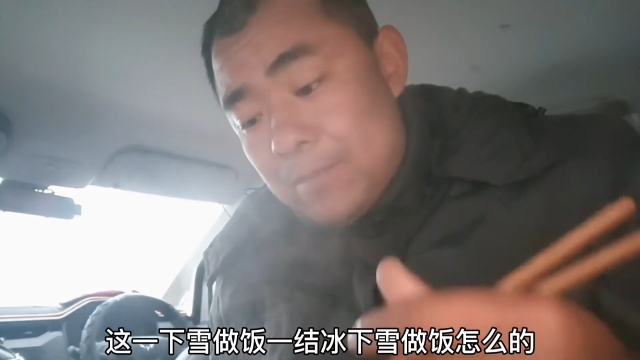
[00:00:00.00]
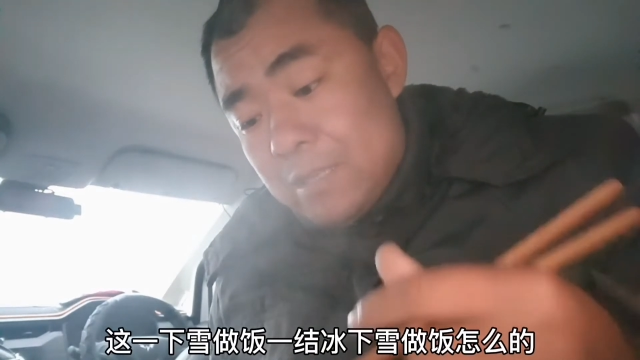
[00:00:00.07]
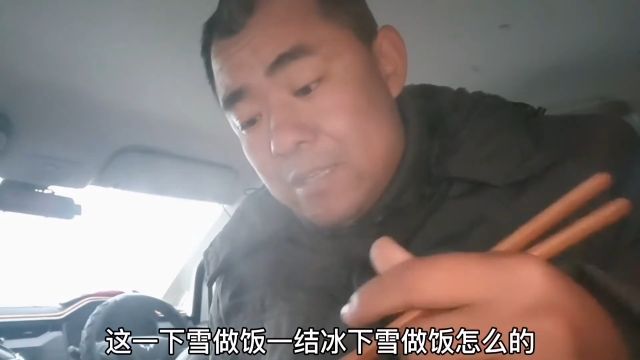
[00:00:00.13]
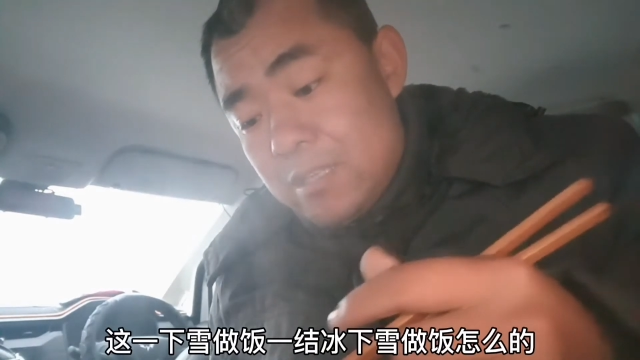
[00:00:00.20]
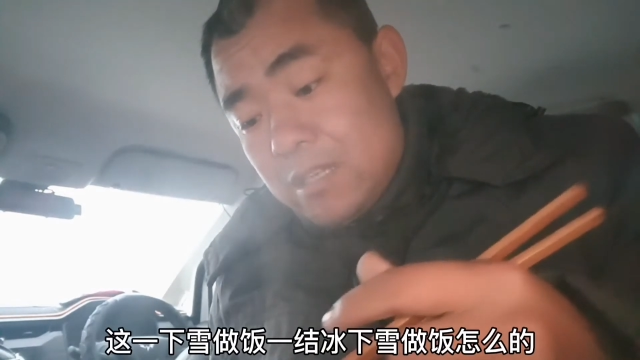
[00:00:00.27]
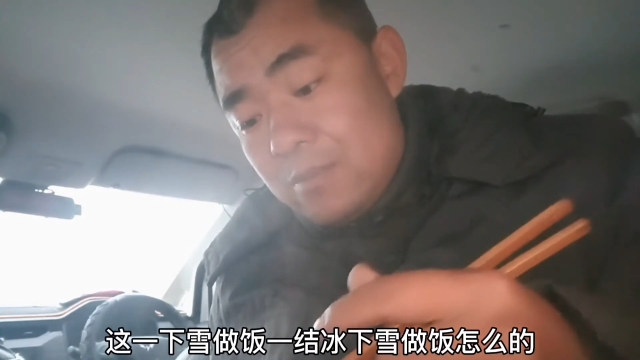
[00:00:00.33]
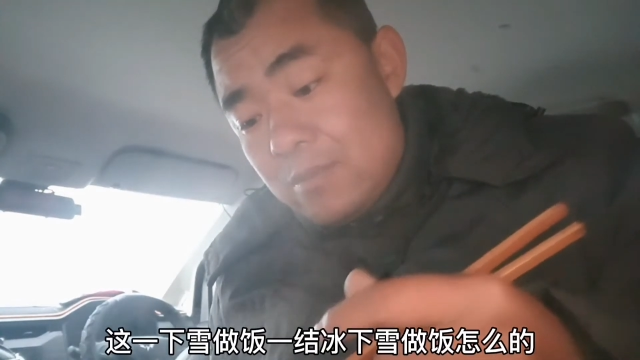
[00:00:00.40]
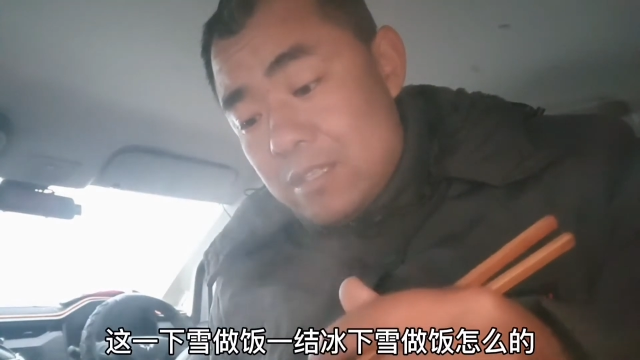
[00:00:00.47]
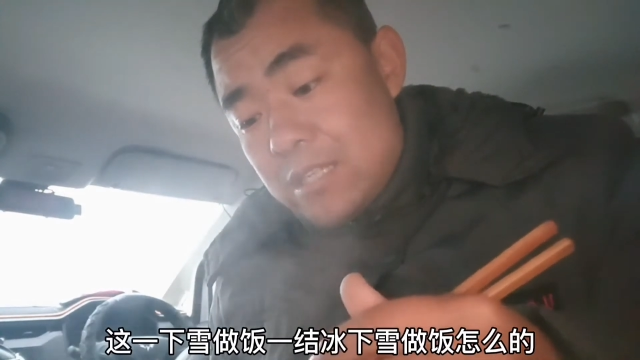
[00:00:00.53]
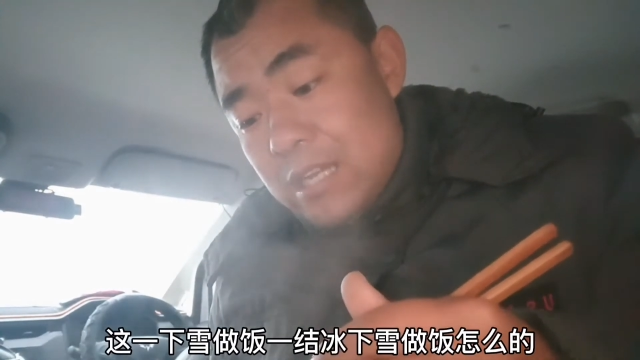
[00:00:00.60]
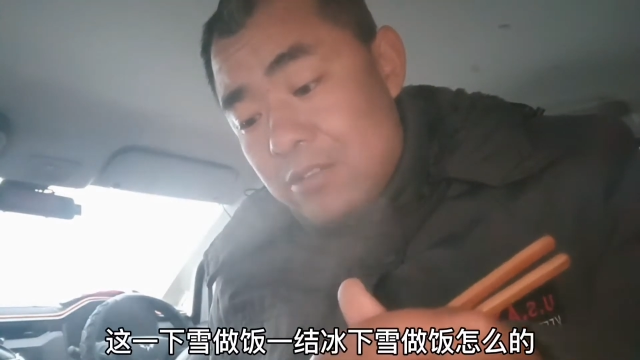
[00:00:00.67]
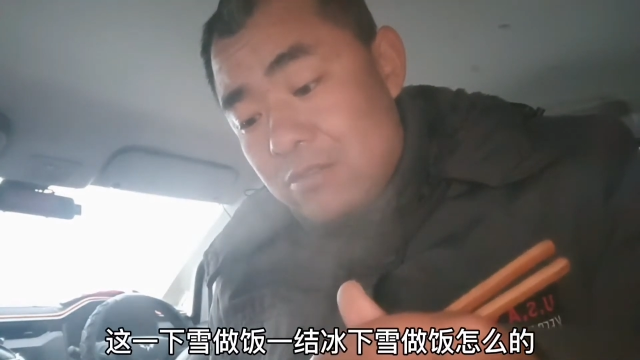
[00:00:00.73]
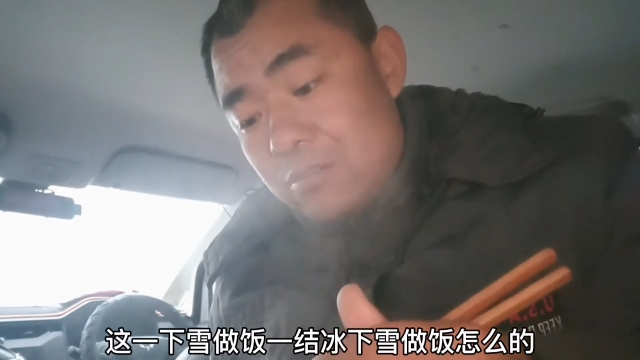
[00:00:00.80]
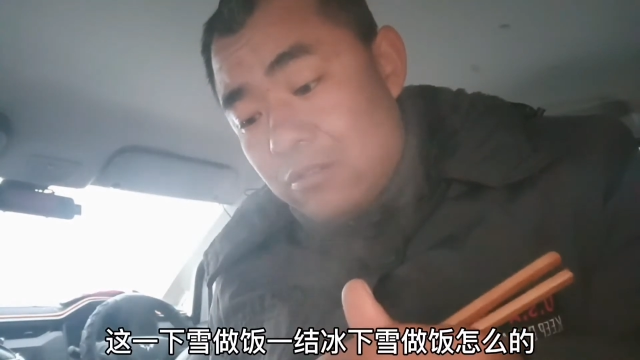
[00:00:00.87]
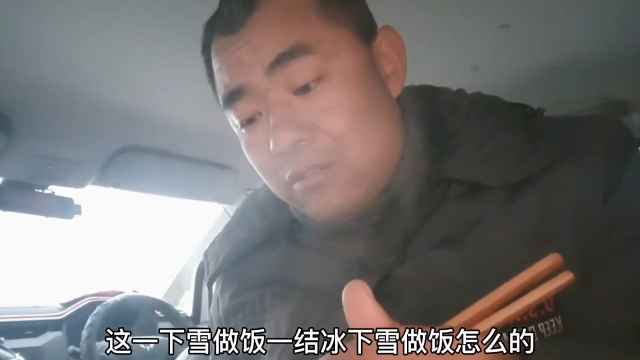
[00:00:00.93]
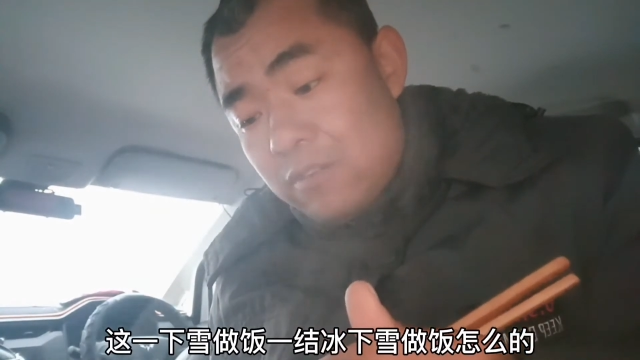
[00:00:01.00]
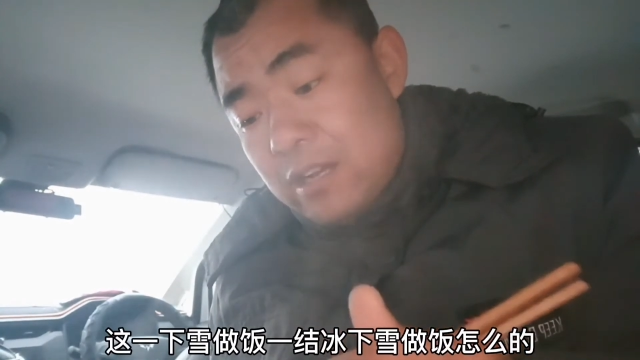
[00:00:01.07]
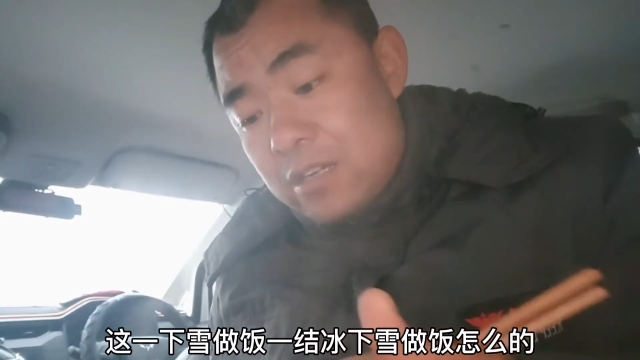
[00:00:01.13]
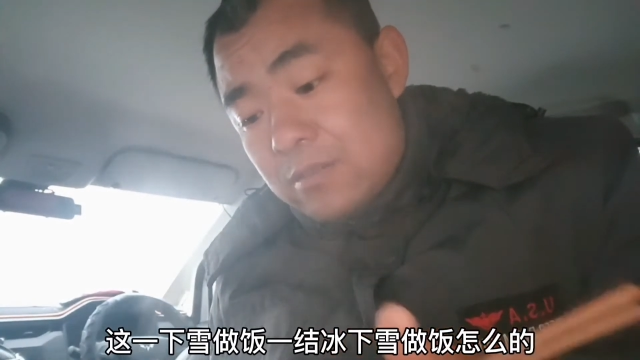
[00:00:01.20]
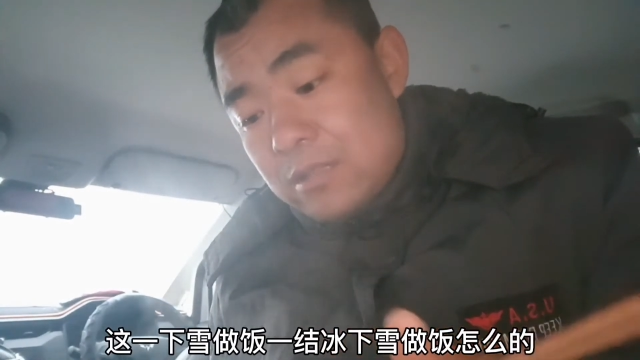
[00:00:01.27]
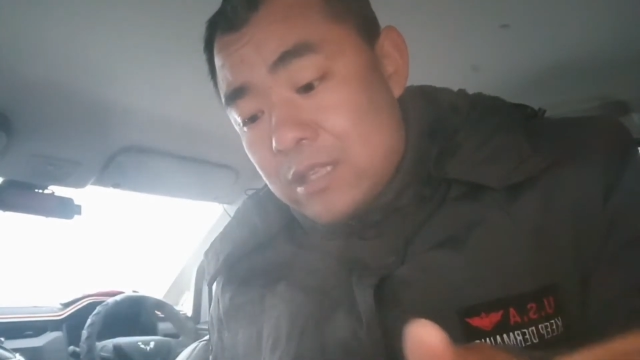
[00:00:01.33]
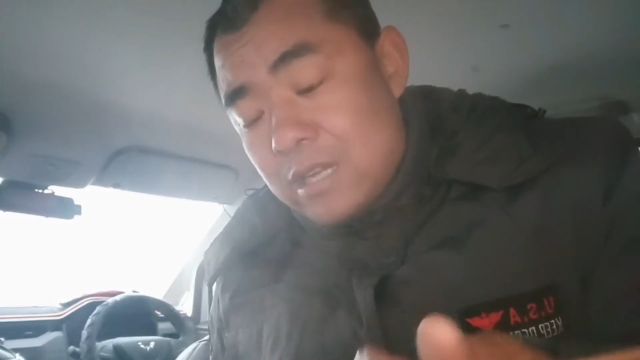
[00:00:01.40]
一结冰下雪做
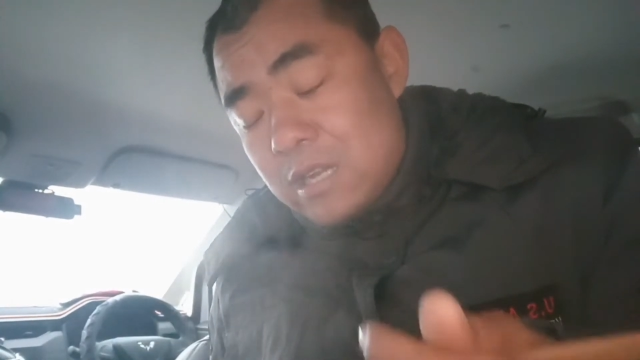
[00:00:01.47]
饭什么